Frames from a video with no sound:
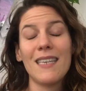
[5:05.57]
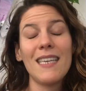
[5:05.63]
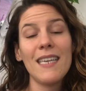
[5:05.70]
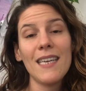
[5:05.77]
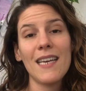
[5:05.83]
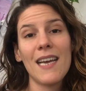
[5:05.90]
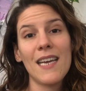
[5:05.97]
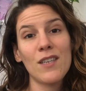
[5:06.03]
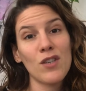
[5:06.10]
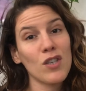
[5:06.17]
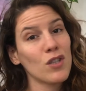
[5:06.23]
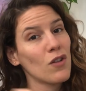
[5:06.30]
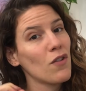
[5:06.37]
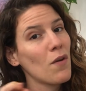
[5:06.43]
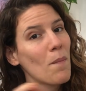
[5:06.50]
Y eso
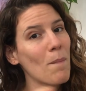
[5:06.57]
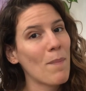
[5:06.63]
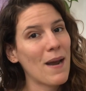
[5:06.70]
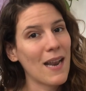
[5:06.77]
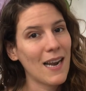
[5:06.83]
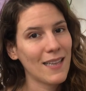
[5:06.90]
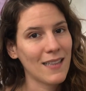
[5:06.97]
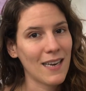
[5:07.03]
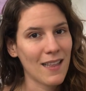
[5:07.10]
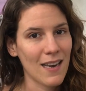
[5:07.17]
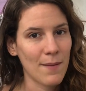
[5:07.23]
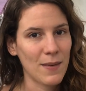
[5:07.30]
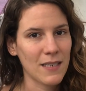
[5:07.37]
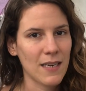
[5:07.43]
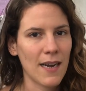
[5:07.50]
es todo para la
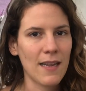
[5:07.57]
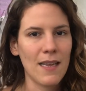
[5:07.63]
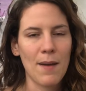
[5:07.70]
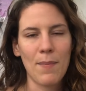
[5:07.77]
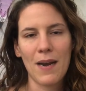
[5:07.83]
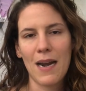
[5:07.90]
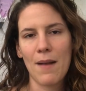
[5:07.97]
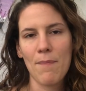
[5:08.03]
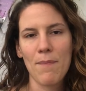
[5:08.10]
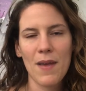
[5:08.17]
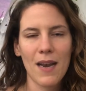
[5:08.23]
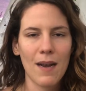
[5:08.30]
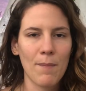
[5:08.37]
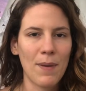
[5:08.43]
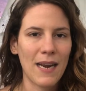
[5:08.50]
tercera mascarilla, para,
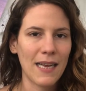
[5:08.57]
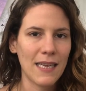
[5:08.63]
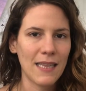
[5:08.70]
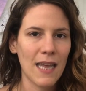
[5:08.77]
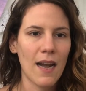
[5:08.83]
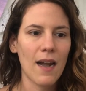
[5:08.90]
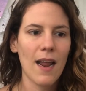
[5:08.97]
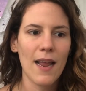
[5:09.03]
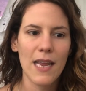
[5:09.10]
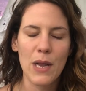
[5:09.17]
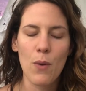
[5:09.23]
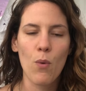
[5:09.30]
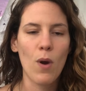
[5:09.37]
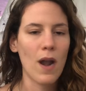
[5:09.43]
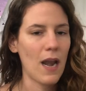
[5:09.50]
limpiar, para quitarla
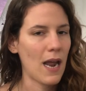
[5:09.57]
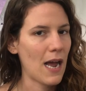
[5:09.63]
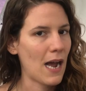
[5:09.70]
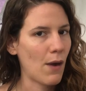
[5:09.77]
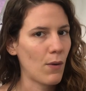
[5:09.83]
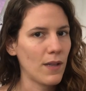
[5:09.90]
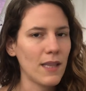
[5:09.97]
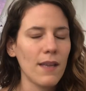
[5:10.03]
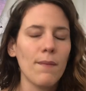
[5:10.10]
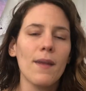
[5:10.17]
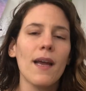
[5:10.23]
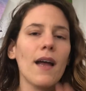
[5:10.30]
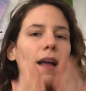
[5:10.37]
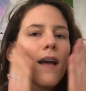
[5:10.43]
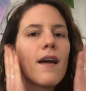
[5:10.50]
igual, agua
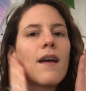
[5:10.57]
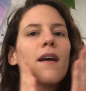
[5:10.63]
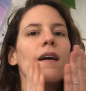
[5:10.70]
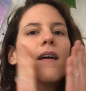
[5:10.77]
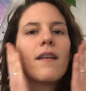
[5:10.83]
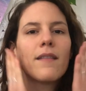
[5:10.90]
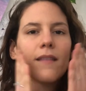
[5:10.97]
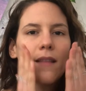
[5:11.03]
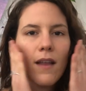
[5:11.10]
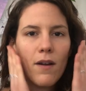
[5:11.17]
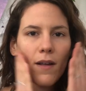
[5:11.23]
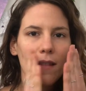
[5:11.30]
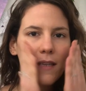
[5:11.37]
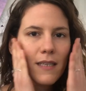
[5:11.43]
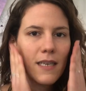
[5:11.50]
tibia, te
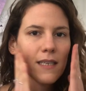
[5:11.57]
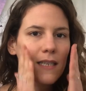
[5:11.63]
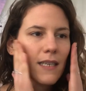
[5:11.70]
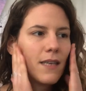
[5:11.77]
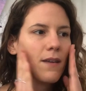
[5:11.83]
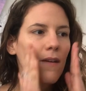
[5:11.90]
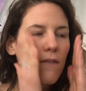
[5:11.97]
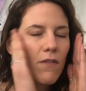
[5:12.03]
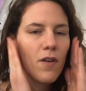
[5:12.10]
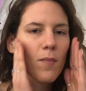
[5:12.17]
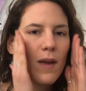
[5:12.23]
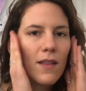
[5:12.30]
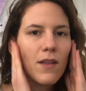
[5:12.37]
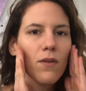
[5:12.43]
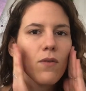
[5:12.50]
lo haces así en
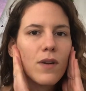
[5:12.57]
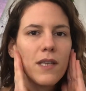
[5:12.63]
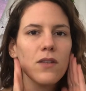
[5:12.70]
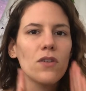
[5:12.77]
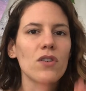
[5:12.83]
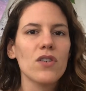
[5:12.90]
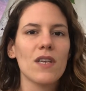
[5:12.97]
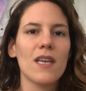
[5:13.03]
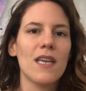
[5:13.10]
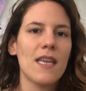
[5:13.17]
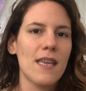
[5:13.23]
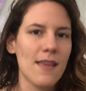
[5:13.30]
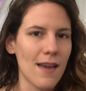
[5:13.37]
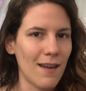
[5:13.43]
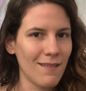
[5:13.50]
forma de circulitos
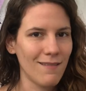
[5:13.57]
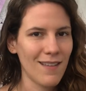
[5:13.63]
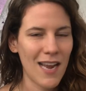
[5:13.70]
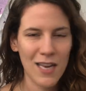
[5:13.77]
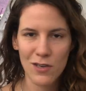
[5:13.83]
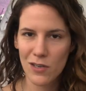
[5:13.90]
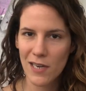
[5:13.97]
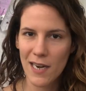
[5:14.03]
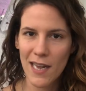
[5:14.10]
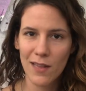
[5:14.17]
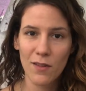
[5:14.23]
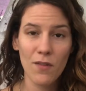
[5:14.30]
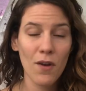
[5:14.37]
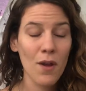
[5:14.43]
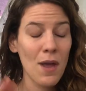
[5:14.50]
y ya. Eso
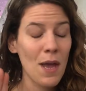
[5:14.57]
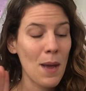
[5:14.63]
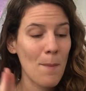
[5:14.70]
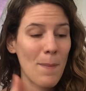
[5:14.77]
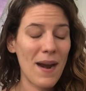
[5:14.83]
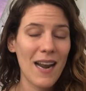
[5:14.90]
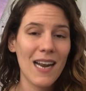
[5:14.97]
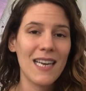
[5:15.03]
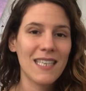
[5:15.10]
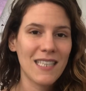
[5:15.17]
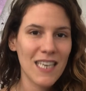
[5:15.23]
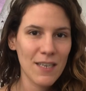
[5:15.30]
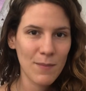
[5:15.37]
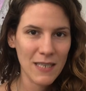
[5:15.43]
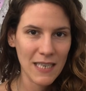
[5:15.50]
sería todo para las
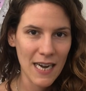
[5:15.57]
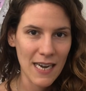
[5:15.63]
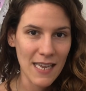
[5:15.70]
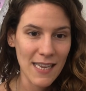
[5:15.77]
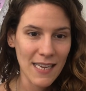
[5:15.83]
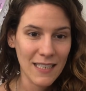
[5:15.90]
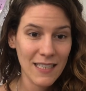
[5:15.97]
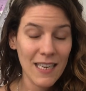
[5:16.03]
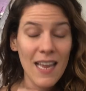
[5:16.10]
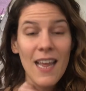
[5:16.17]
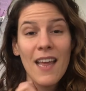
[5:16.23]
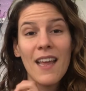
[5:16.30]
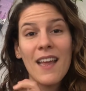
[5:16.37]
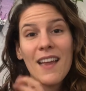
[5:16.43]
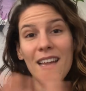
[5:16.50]
tres mascarillas.
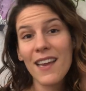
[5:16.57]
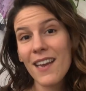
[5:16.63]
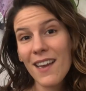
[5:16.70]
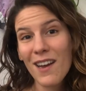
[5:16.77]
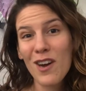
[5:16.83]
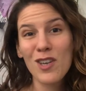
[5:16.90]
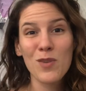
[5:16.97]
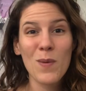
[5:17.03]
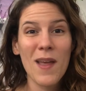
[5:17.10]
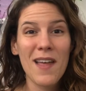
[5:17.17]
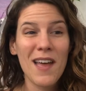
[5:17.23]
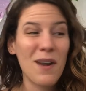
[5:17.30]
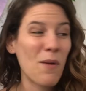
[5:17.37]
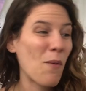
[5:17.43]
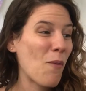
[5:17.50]
Y os voy a
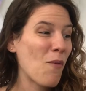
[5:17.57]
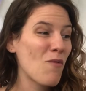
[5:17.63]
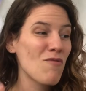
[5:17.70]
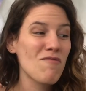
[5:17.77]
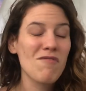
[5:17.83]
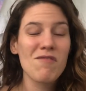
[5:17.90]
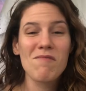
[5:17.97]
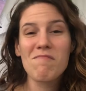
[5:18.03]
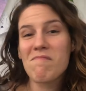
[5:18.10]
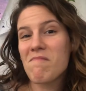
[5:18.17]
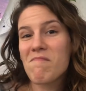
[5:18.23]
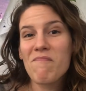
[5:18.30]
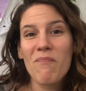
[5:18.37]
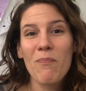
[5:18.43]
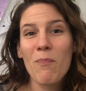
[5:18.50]
dar
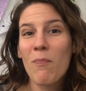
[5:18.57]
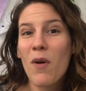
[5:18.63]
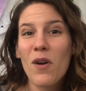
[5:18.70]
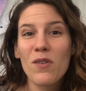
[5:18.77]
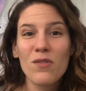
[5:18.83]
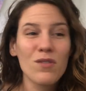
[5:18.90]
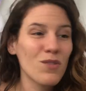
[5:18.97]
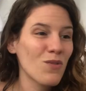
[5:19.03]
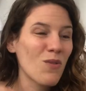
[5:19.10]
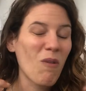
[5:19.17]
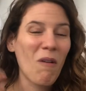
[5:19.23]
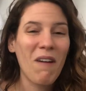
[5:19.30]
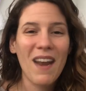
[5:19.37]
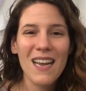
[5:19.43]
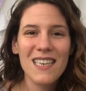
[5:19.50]
un bonus,
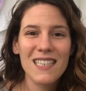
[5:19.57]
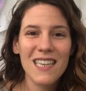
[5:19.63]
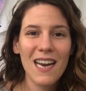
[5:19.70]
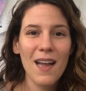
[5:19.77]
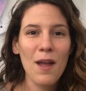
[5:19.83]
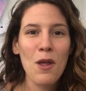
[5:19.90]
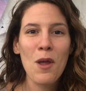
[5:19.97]
un extra,